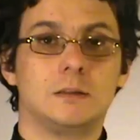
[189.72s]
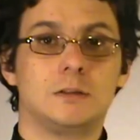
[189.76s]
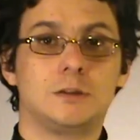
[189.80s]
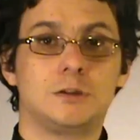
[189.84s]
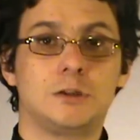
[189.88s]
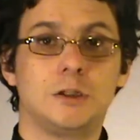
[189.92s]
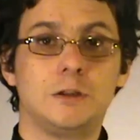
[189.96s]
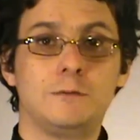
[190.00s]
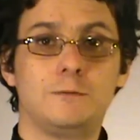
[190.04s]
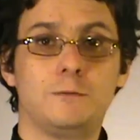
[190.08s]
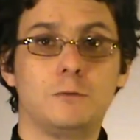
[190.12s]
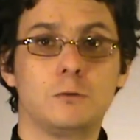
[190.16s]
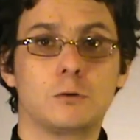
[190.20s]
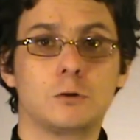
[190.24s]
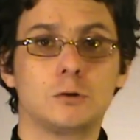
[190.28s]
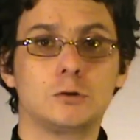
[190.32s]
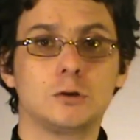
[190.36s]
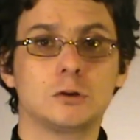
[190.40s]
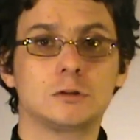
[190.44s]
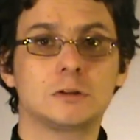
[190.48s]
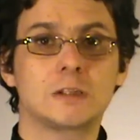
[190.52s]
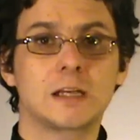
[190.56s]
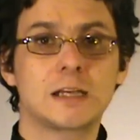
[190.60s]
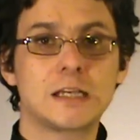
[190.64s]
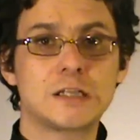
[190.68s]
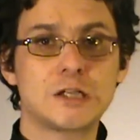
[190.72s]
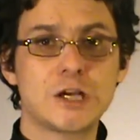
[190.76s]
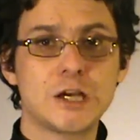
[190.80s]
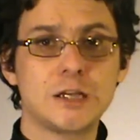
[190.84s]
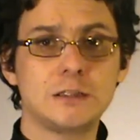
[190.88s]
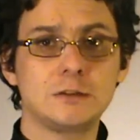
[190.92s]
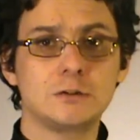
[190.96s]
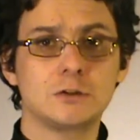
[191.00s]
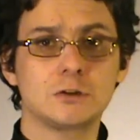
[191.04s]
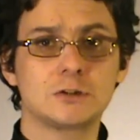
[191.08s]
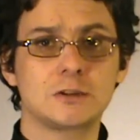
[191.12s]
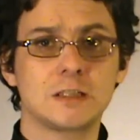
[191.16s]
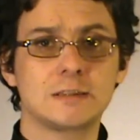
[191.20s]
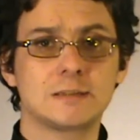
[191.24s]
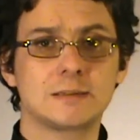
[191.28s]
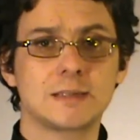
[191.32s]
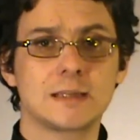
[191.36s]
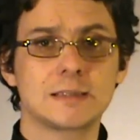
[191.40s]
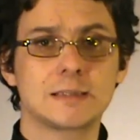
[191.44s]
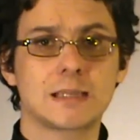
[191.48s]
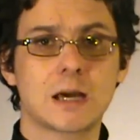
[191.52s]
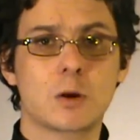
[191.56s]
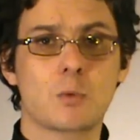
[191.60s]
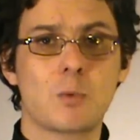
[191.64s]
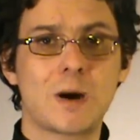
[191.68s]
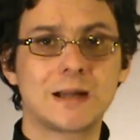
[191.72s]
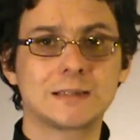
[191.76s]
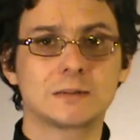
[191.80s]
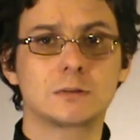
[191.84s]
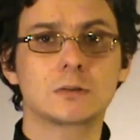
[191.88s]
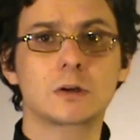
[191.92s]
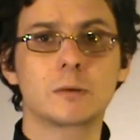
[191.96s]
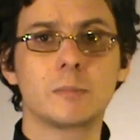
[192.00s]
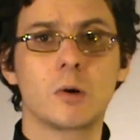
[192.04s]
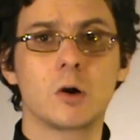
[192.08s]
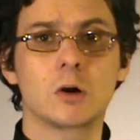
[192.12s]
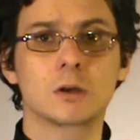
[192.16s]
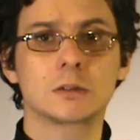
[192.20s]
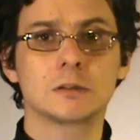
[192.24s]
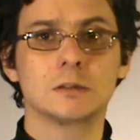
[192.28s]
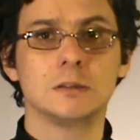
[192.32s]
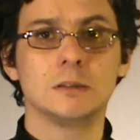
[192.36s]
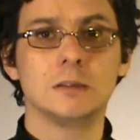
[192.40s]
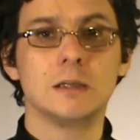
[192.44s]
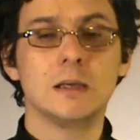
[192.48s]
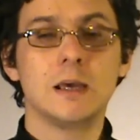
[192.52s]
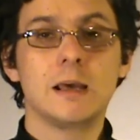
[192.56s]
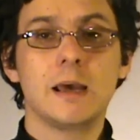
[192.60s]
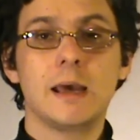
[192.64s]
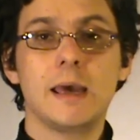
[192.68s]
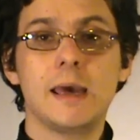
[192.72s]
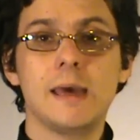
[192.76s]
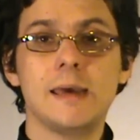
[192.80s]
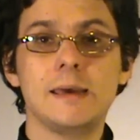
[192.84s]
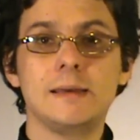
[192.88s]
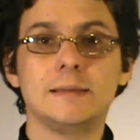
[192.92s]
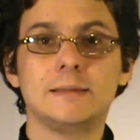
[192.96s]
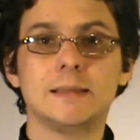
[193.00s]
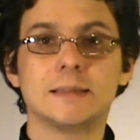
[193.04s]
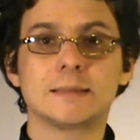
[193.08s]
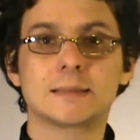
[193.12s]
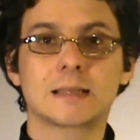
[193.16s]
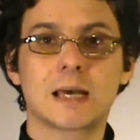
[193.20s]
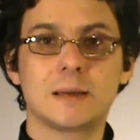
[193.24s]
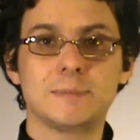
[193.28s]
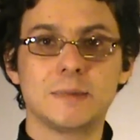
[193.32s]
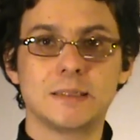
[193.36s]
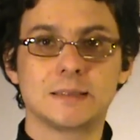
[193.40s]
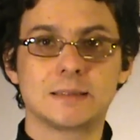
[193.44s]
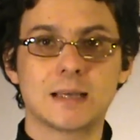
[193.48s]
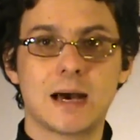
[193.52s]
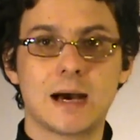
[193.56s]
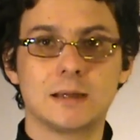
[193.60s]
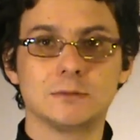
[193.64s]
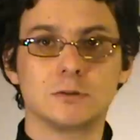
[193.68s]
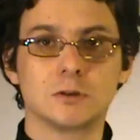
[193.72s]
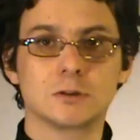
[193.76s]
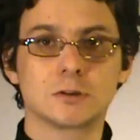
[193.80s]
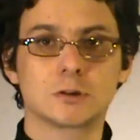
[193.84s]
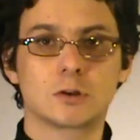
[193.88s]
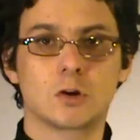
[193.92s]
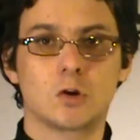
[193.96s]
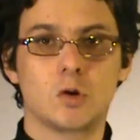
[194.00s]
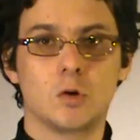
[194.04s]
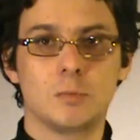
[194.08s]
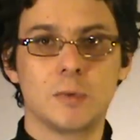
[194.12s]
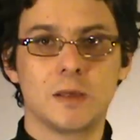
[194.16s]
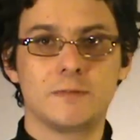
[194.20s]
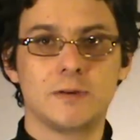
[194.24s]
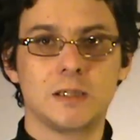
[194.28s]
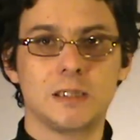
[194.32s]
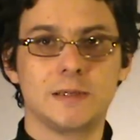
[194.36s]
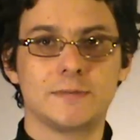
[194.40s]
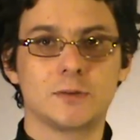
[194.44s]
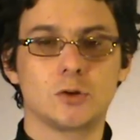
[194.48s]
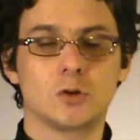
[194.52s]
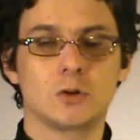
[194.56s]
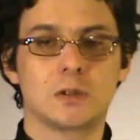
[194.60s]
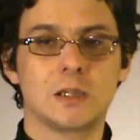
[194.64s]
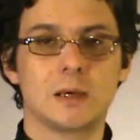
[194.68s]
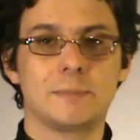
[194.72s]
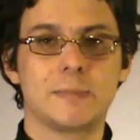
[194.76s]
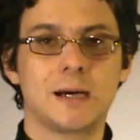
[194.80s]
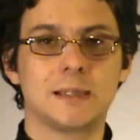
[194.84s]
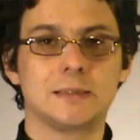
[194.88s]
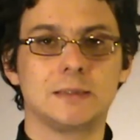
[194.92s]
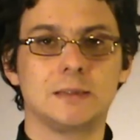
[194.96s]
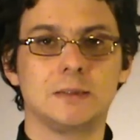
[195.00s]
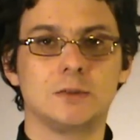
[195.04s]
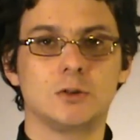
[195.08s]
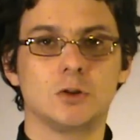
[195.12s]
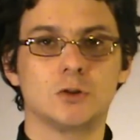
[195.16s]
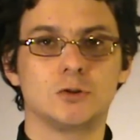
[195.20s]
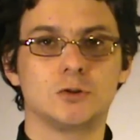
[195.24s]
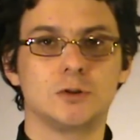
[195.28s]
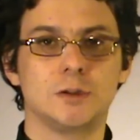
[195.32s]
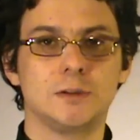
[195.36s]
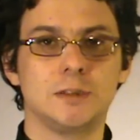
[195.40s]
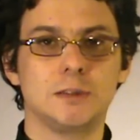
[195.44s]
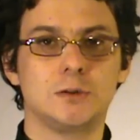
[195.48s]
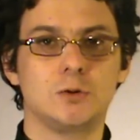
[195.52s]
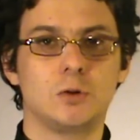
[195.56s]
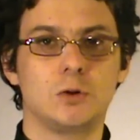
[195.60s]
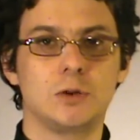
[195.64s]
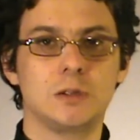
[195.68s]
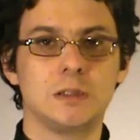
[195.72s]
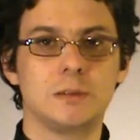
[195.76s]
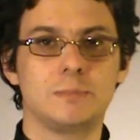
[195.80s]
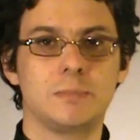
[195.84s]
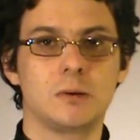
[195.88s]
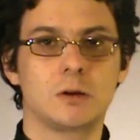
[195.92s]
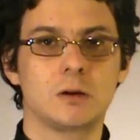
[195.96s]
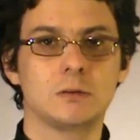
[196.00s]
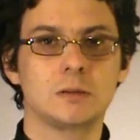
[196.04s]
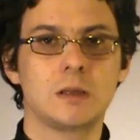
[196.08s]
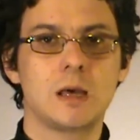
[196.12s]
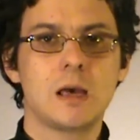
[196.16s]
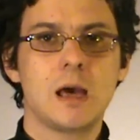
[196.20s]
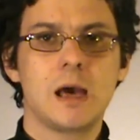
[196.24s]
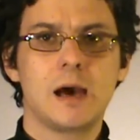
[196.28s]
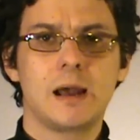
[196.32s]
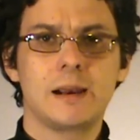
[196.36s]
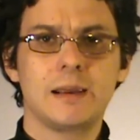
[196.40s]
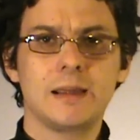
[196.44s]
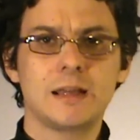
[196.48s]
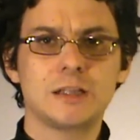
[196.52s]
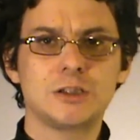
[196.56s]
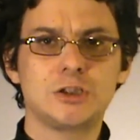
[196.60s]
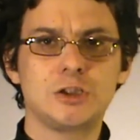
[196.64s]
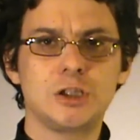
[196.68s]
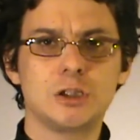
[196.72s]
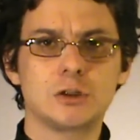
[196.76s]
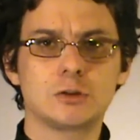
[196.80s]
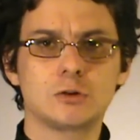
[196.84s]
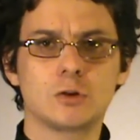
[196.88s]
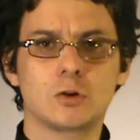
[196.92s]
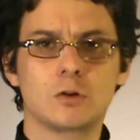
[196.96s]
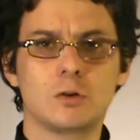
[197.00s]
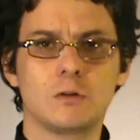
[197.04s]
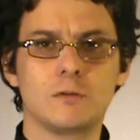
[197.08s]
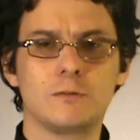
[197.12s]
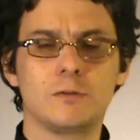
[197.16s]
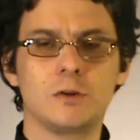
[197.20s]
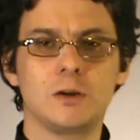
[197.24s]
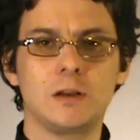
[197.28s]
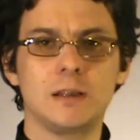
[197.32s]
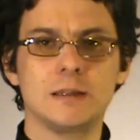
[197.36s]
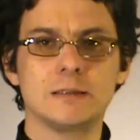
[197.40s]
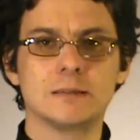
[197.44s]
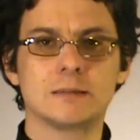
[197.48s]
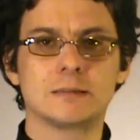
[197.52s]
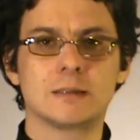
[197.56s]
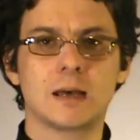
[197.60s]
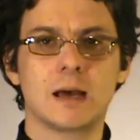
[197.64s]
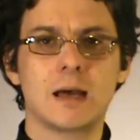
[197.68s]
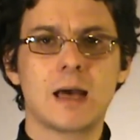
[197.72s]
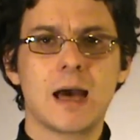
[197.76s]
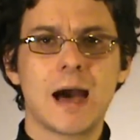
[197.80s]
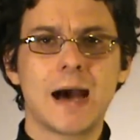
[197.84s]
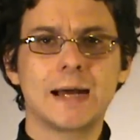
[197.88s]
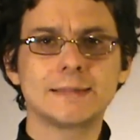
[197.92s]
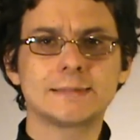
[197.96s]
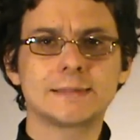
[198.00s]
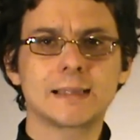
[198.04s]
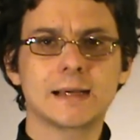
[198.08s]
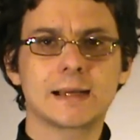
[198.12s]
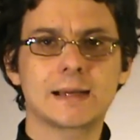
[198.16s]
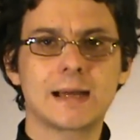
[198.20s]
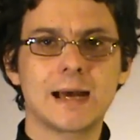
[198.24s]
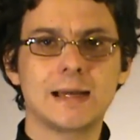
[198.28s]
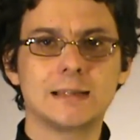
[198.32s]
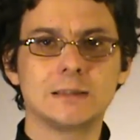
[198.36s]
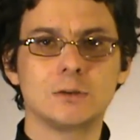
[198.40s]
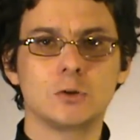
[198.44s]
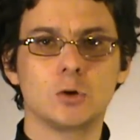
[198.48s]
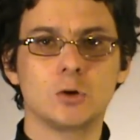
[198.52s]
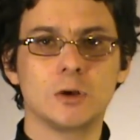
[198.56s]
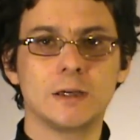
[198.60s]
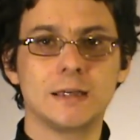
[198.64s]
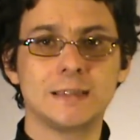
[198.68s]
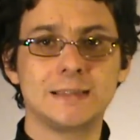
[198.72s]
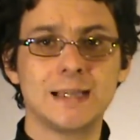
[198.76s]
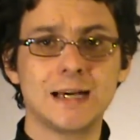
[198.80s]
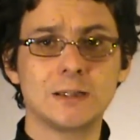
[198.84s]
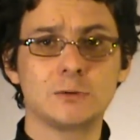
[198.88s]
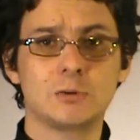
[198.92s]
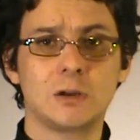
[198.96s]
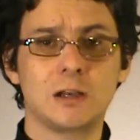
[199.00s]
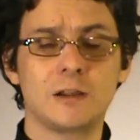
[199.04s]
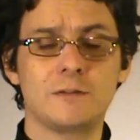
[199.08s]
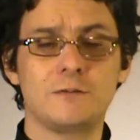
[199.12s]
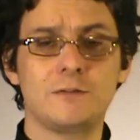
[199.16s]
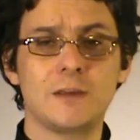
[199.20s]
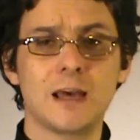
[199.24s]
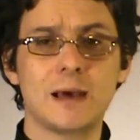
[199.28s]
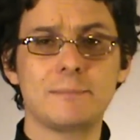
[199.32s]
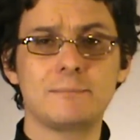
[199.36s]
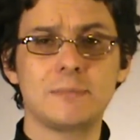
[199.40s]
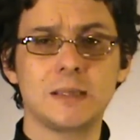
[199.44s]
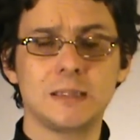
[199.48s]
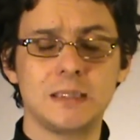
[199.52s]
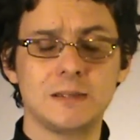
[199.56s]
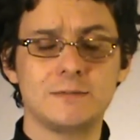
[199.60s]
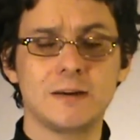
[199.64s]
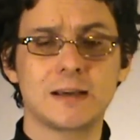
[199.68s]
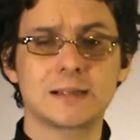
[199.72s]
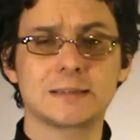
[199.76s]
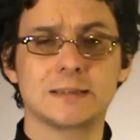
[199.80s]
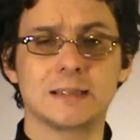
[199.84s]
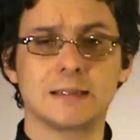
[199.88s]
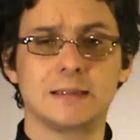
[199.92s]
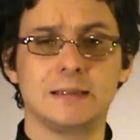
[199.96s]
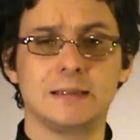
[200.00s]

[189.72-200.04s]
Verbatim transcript: Ci furono 364 morti e i descamisados, come venivano chiamati i sostenitori di Perón, reagirono con violenza, attaccando e dando alle fiamme diverse